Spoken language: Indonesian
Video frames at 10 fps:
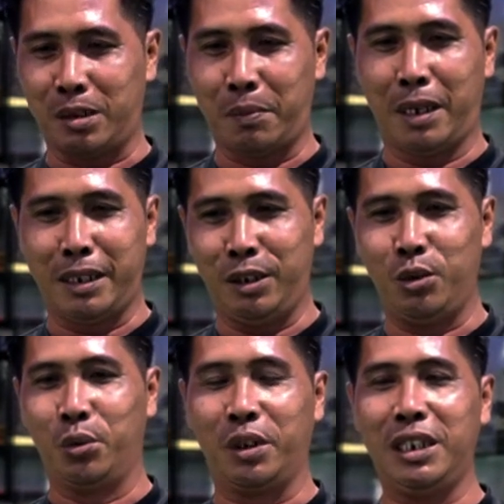sebagai
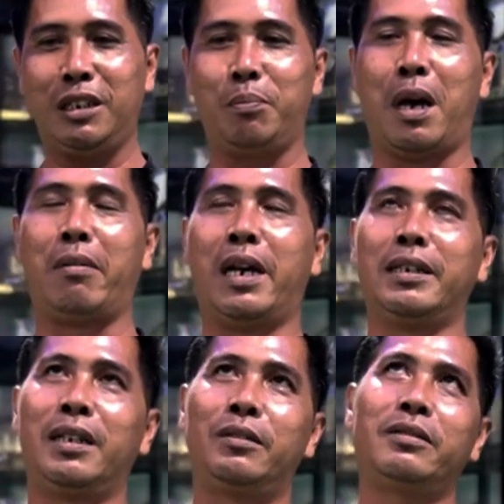Yuri di
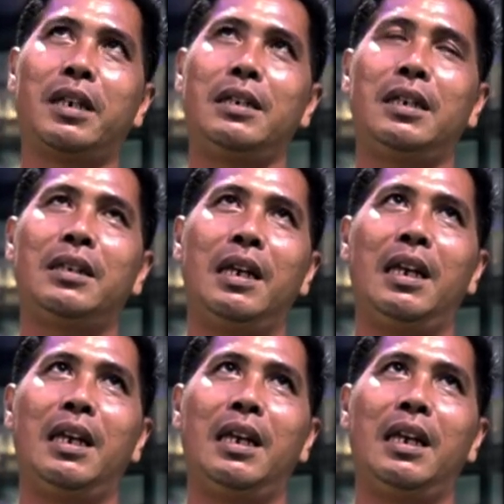bawahnya itu saya lihat